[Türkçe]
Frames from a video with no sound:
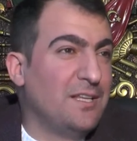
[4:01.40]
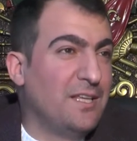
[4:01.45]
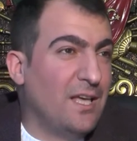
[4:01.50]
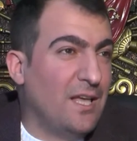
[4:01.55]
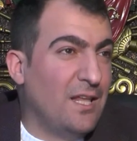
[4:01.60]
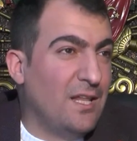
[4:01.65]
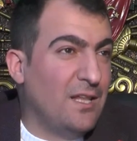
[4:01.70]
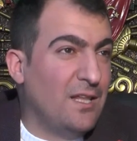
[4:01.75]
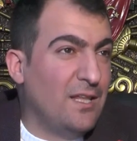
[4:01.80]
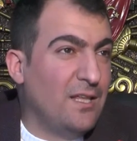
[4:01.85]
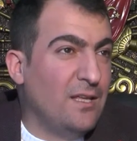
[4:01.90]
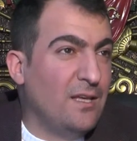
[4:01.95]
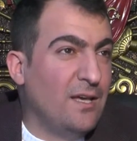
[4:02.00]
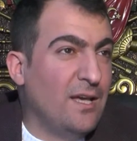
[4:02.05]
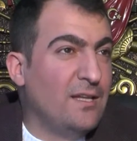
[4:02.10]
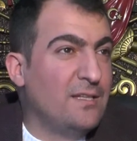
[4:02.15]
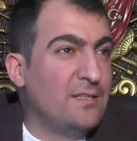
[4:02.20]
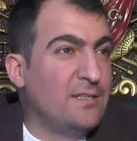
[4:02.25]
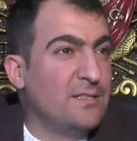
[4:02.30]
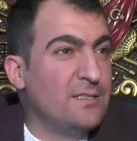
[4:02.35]
geldi,
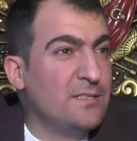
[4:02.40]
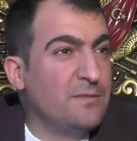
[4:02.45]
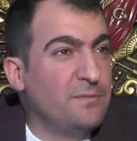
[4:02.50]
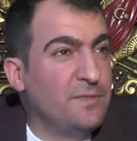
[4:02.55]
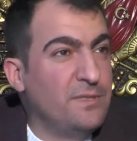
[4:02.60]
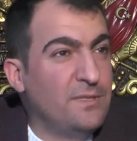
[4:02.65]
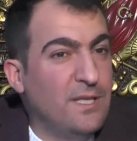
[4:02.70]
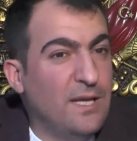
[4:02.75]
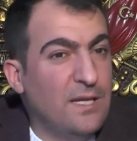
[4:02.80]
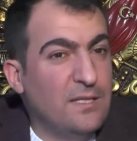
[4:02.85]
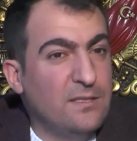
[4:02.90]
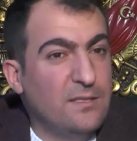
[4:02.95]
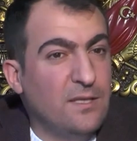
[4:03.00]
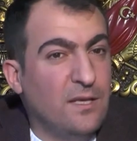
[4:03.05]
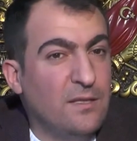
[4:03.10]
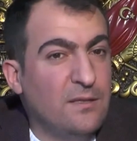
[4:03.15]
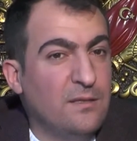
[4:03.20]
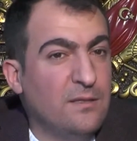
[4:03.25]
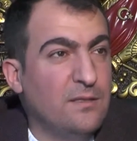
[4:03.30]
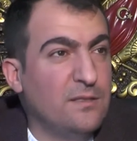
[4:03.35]
herkes bir dert
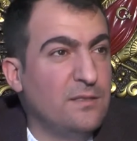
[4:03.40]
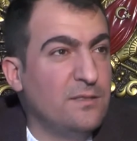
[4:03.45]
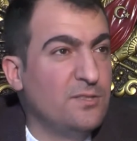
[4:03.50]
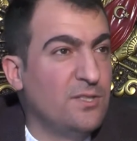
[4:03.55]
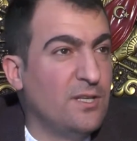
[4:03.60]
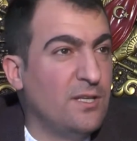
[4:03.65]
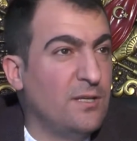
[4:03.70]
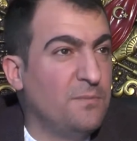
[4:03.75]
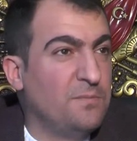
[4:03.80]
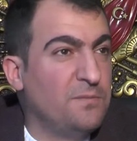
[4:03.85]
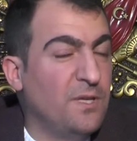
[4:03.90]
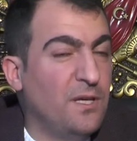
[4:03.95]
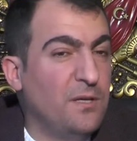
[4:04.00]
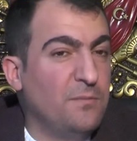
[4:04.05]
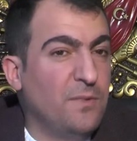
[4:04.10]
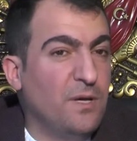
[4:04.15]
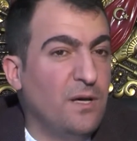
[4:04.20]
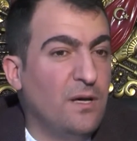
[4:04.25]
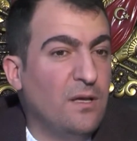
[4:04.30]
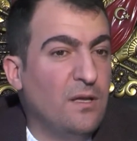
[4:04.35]
yandı, şey yaptı
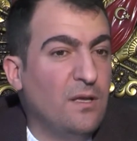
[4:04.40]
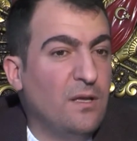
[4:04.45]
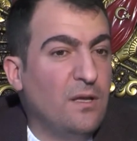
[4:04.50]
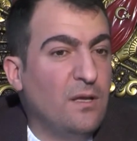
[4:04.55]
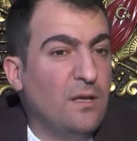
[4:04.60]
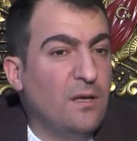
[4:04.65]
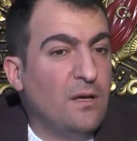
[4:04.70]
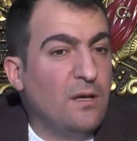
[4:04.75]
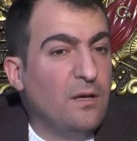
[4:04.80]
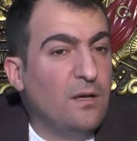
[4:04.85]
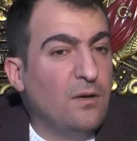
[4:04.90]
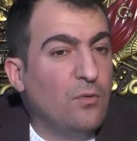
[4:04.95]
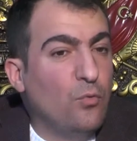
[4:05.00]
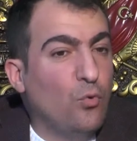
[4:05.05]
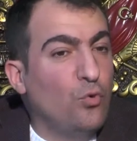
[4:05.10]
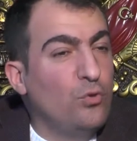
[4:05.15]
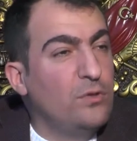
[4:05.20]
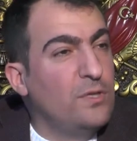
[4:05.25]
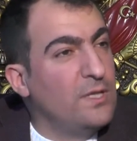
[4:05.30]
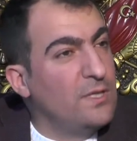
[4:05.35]
ama
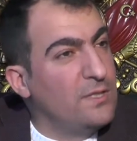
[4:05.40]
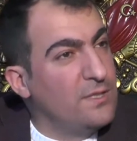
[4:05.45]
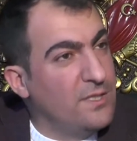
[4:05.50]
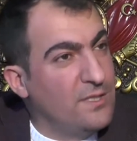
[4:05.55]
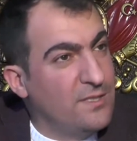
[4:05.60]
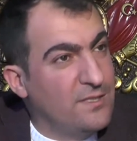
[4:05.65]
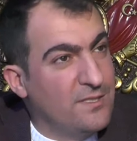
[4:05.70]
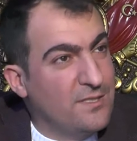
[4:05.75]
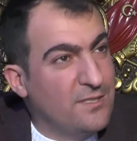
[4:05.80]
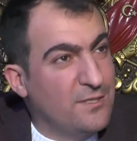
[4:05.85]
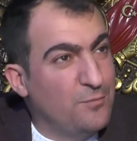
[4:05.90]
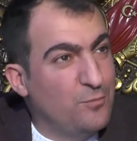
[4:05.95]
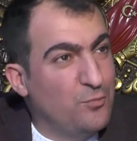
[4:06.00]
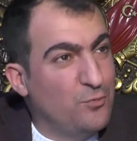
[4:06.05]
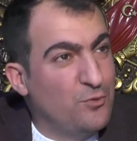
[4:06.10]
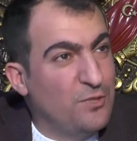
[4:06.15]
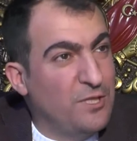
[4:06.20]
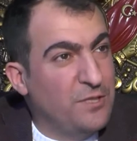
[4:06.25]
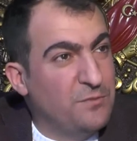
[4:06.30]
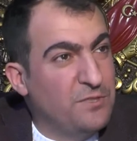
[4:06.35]
onların da rızkı
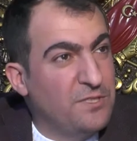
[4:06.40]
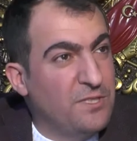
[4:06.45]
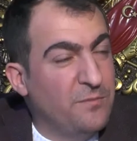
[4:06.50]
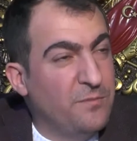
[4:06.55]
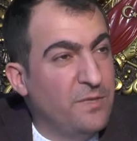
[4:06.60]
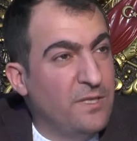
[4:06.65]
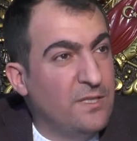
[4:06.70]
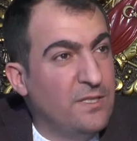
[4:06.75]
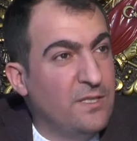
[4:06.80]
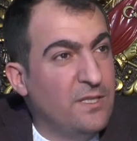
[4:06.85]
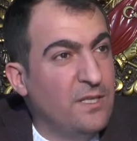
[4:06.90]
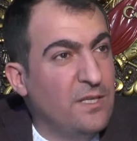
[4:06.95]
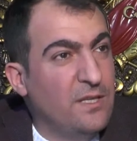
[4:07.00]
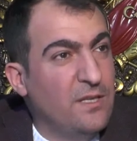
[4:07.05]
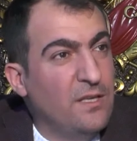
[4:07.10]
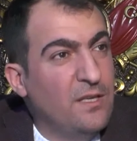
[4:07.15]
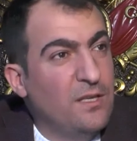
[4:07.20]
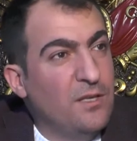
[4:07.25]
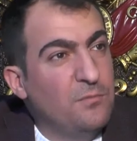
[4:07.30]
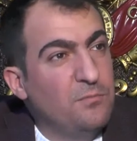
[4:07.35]
buradaymış demek ki.
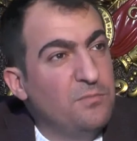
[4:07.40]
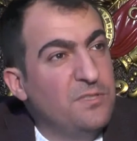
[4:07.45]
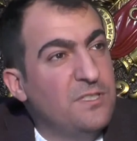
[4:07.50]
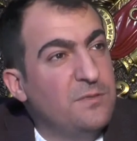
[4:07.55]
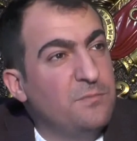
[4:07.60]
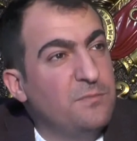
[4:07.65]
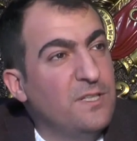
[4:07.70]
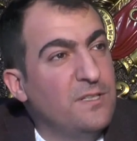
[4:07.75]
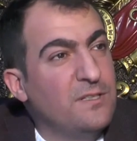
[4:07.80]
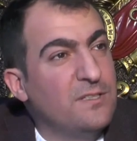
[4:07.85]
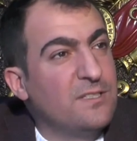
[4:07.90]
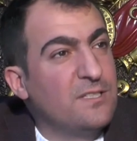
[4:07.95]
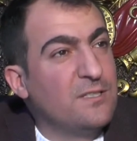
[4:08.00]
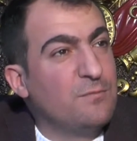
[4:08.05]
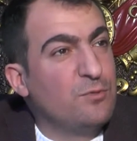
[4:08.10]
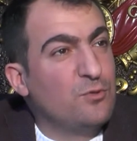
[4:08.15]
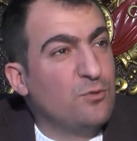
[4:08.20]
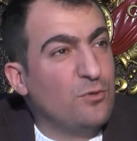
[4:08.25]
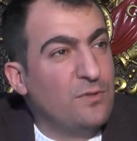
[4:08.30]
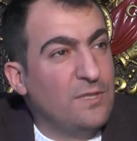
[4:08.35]
Bizim de
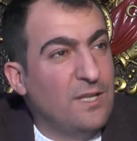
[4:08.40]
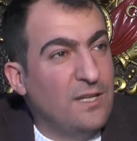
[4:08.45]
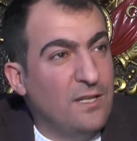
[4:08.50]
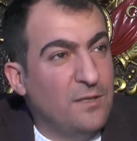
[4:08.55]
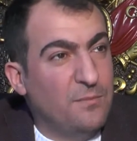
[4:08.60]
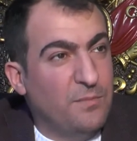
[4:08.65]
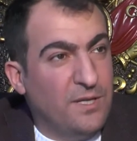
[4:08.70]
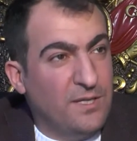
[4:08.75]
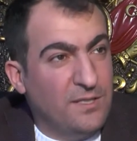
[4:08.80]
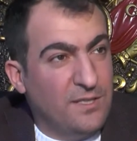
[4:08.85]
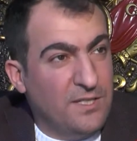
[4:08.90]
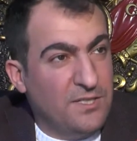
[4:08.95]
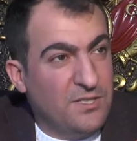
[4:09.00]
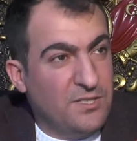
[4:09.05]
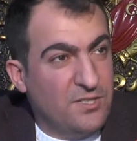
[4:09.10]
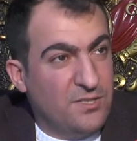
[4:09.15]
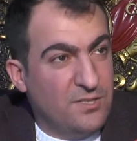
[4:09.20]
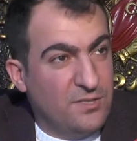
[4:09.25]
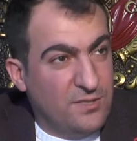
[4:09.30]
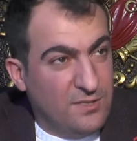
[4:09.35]
rızkımız onlarla
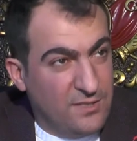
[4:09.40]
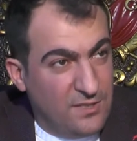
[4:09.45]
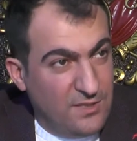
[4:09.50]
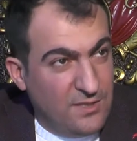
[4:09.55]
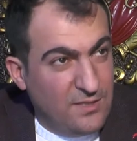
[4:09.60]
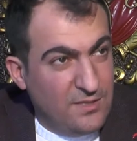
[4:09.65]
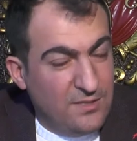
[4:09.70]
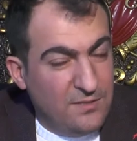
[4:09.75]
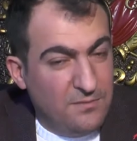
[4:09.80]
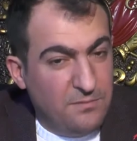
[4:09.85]
bağdaştı.